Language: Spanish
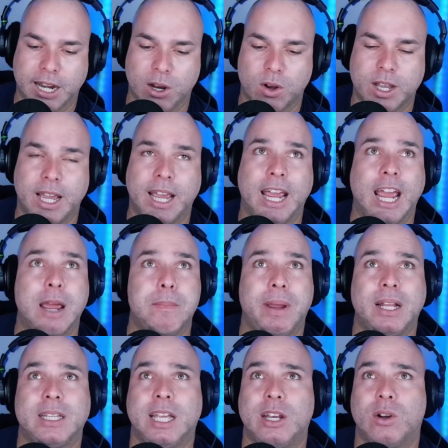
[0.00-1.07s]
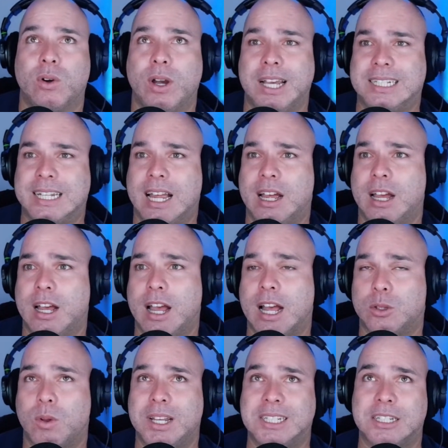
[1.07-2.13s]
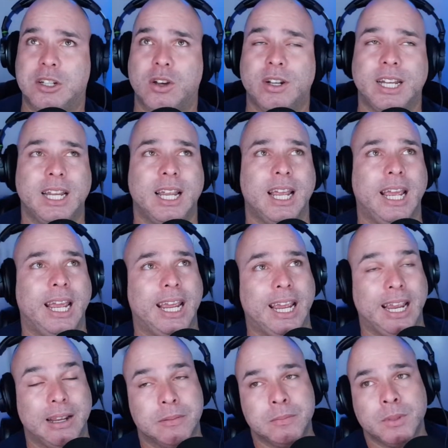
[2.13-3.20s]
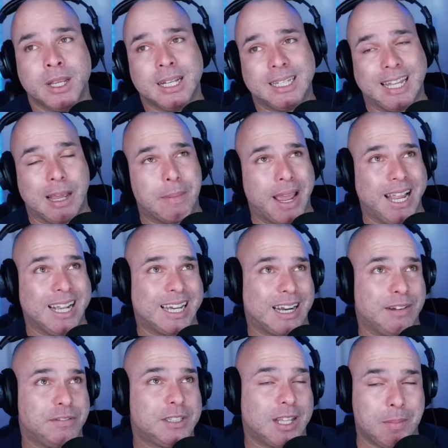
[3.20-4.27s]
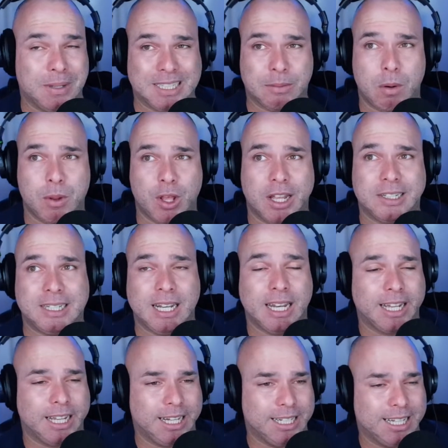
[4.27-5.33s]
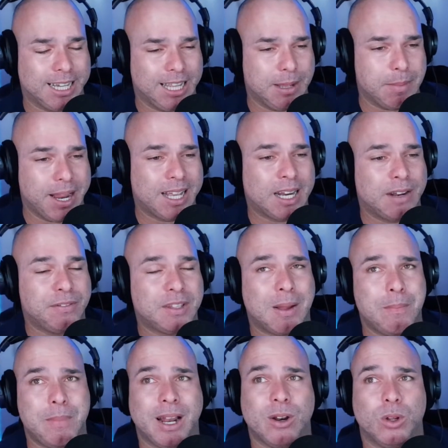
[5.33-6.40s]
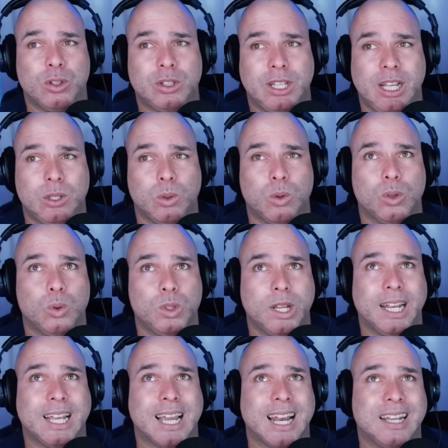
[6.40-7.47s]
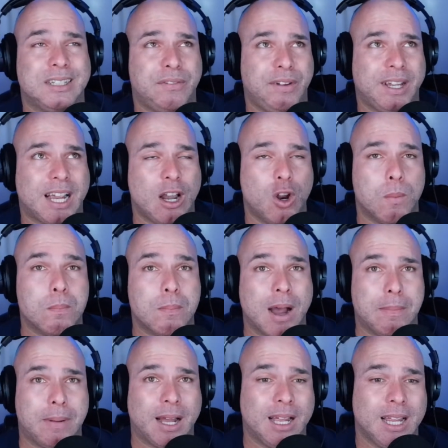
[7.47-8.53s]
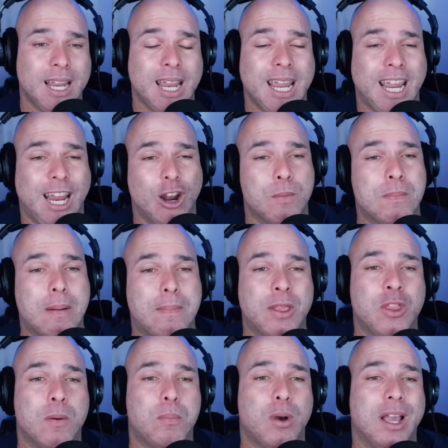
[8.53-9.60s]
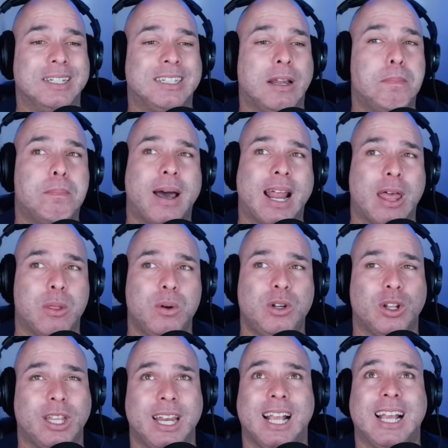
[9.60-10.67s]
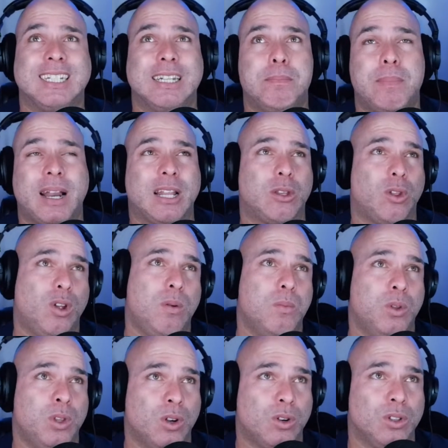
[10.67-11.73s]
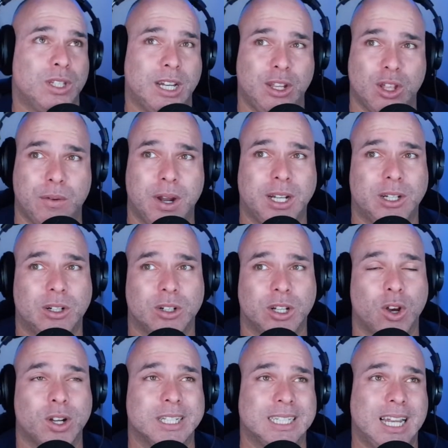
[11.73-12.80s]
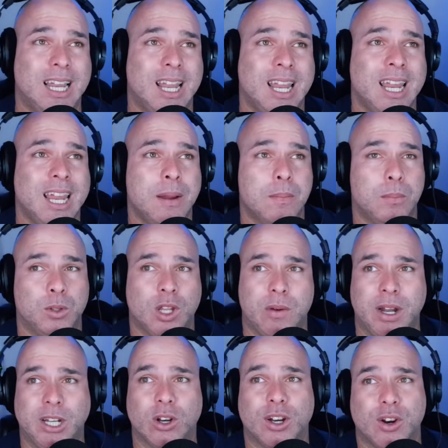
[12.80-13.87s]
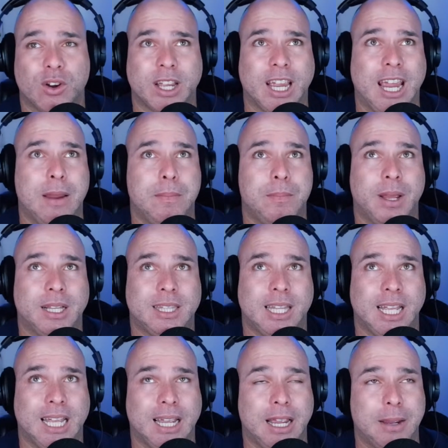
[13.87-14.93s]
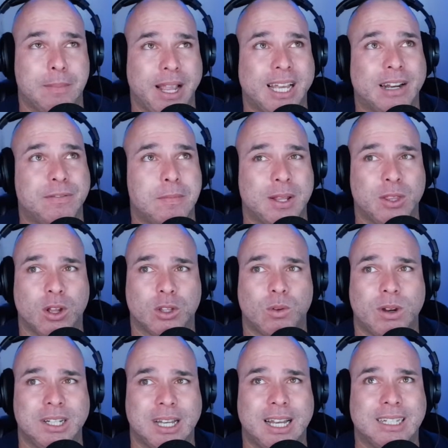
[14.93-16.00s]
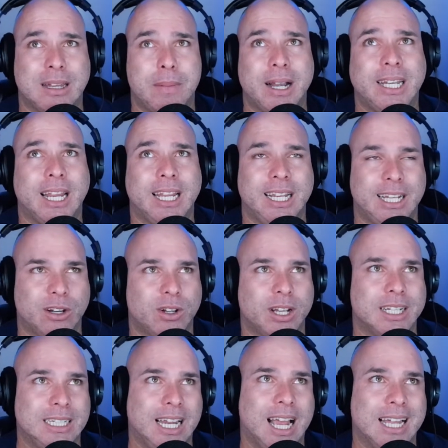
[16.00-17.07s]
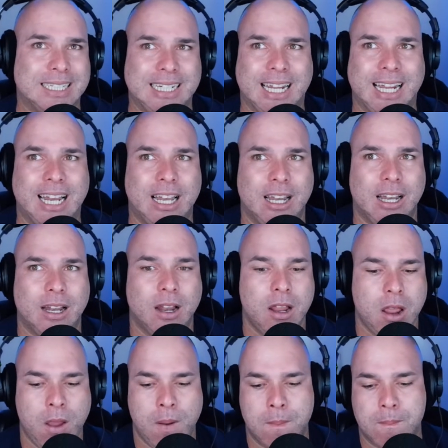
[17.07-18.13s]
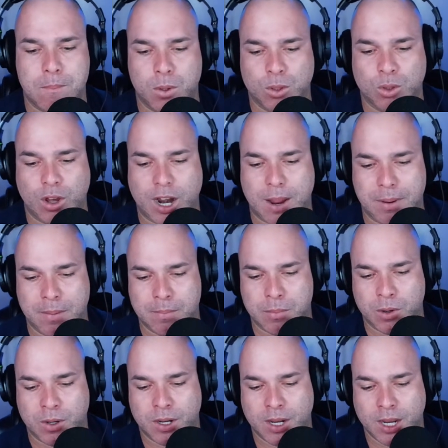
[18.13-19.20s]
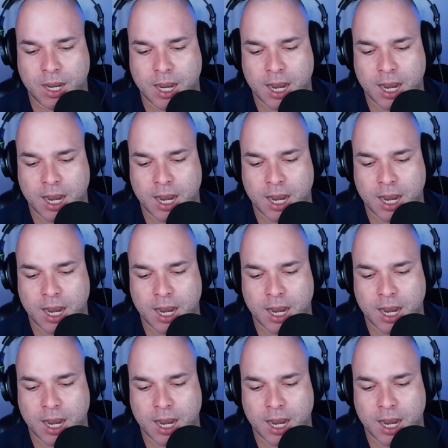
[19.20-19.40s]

Creo que Epic tiró esas actualizaciones. Eh, de Minecraft, también se me olvidó decir de que, de Minecraft también los títulos, tú tienes que clasificar los mapas. Y los mapas no pueden ser para adultos, tienen que ser para todo el mundo contenido abierto. Tengo que ser mundo abierto. Creo que este Minecraft mandó a actualizar esa parte y creo que sí, así es el mundo ahora mismo.